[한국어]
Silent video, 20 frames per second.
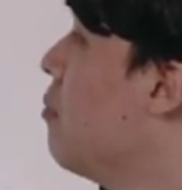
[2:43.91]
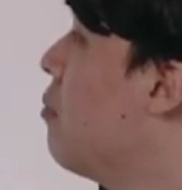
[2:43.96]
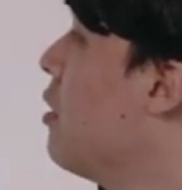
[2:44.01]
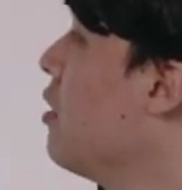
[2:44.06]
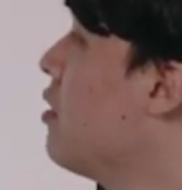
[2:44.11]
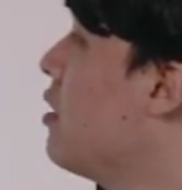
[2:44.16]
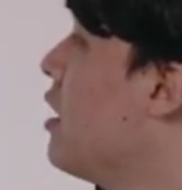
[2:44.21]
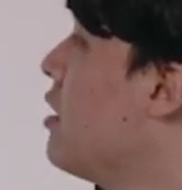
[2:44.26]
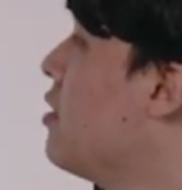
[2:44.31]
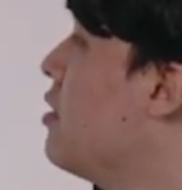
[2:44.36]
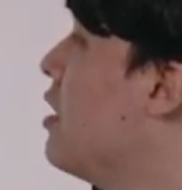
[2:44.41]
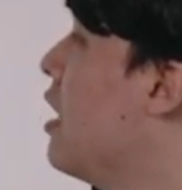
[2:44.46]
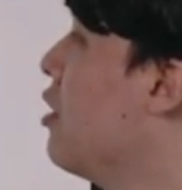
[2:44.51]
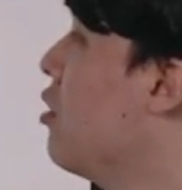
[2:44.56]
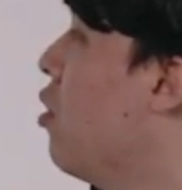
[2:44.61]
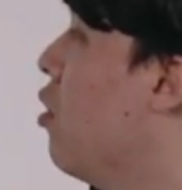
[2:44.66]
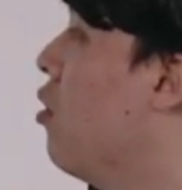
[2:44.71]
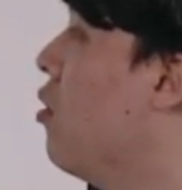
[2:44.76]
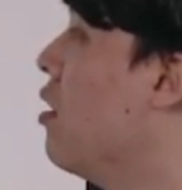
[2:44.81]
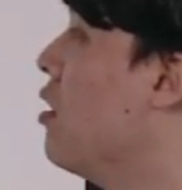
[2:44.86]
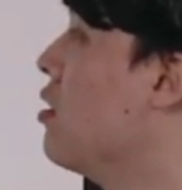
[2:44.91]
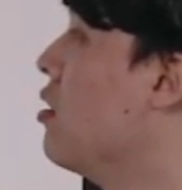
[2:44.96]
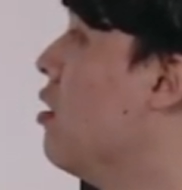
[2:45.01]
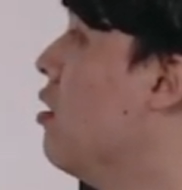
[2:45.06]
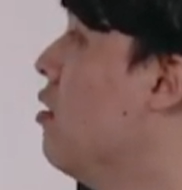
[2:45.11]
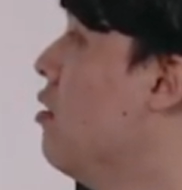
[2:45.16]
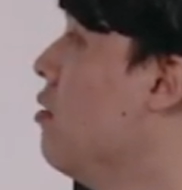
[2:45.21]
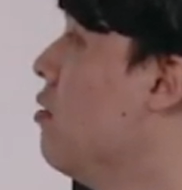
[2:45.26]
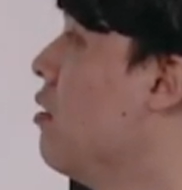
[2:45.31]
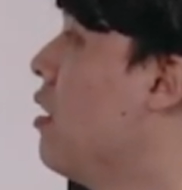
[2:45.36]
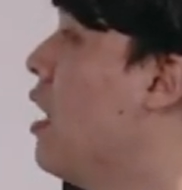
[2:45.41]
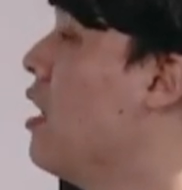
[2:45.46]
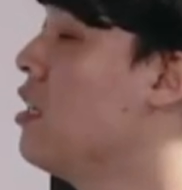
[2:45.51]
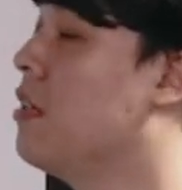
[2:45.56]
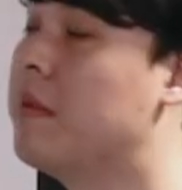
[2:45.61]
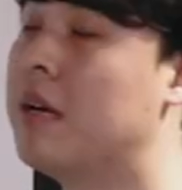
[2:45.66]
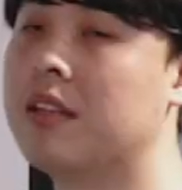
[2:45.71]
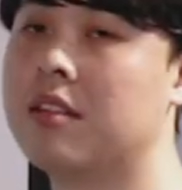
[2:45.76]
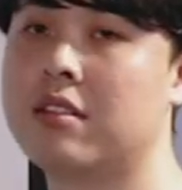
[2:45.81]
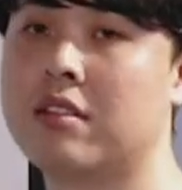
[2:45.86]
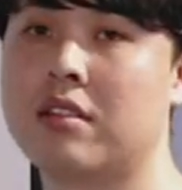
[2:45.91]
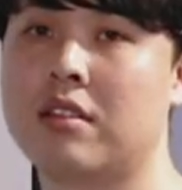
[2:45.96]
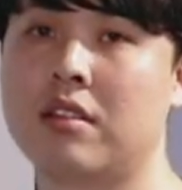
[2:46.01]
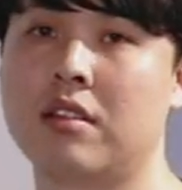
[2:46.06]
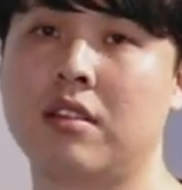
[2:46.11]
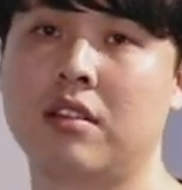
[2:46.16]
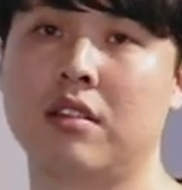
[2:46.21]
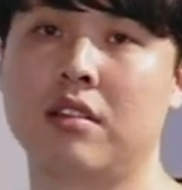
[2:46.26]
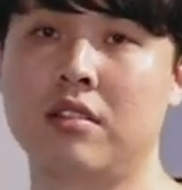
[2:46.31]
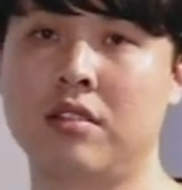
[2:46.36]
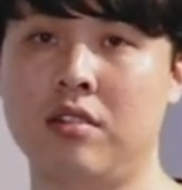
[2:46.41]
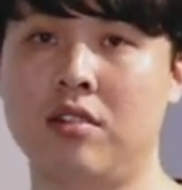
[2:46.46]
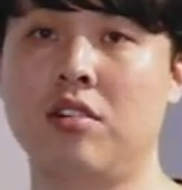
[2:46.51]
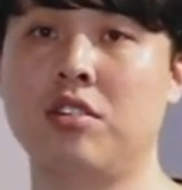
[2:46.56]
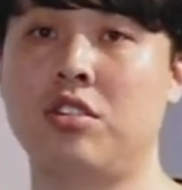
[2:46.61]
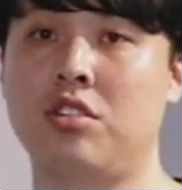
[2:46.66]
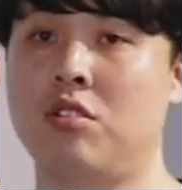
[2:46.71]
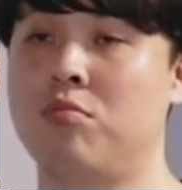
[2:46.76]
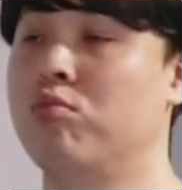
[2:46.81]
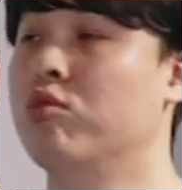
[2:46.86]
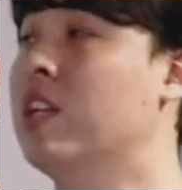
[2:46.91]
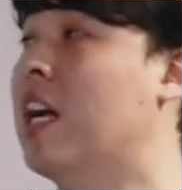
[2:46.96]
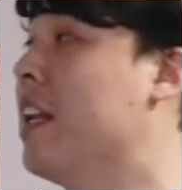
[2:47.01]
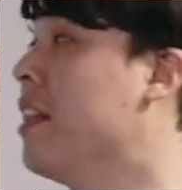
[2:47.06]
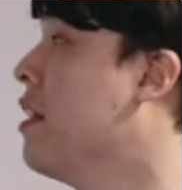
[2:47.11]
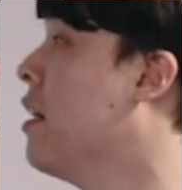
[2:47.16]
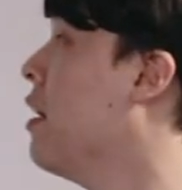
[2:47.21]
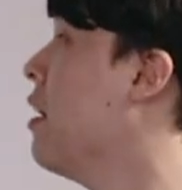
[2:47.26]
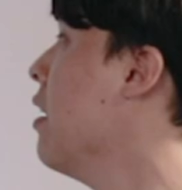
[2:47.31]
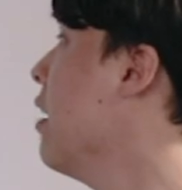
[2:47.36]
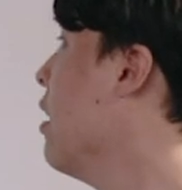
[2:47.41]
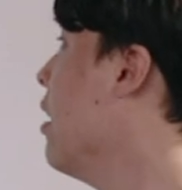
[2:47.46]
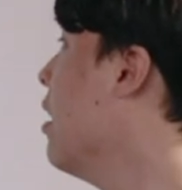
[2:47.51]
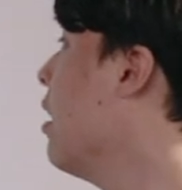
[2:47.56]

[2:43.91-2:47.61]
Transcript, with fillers: But that's not all 해서 하지만 그것이 전부는 아니다.